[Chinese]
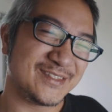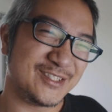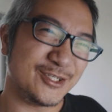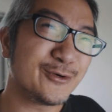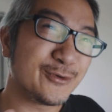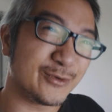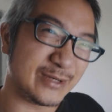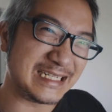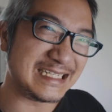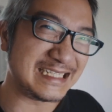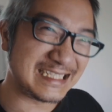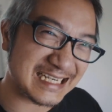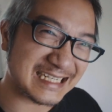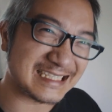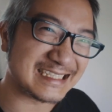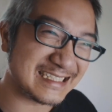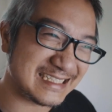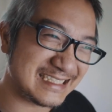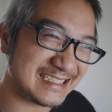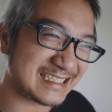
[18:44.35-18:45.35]
用回尼康
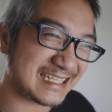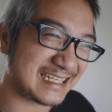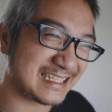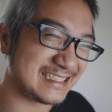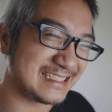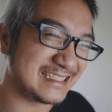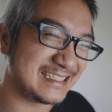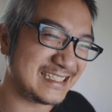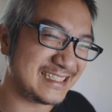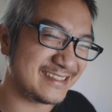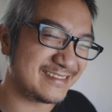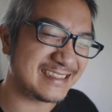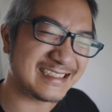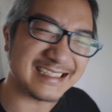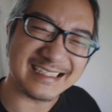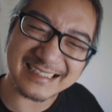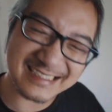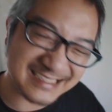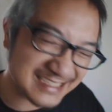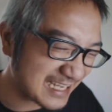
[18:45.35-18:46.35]
的 D 三，因为
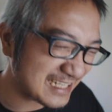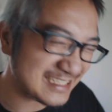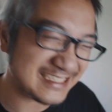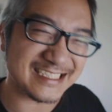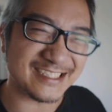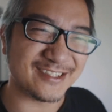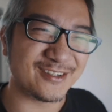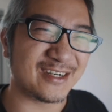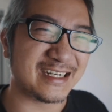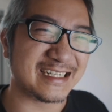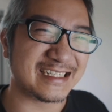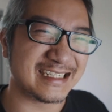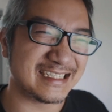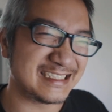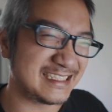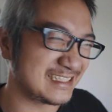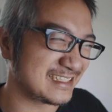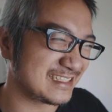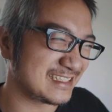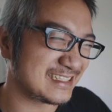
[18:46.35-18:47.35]
真的是太喜欢，而
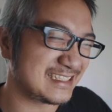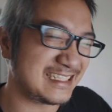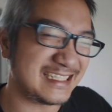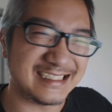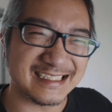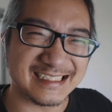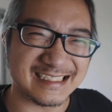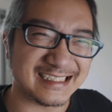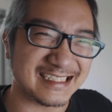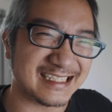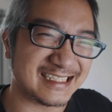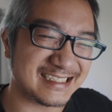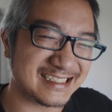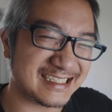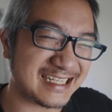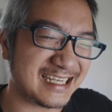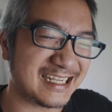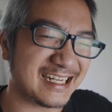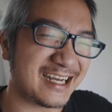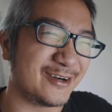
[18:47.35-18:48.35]
且是电池真的是
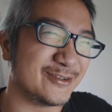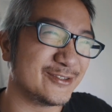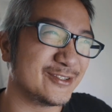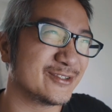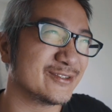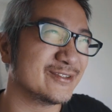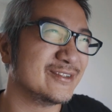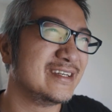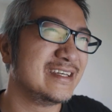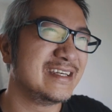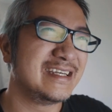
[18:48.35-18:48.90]
太好用。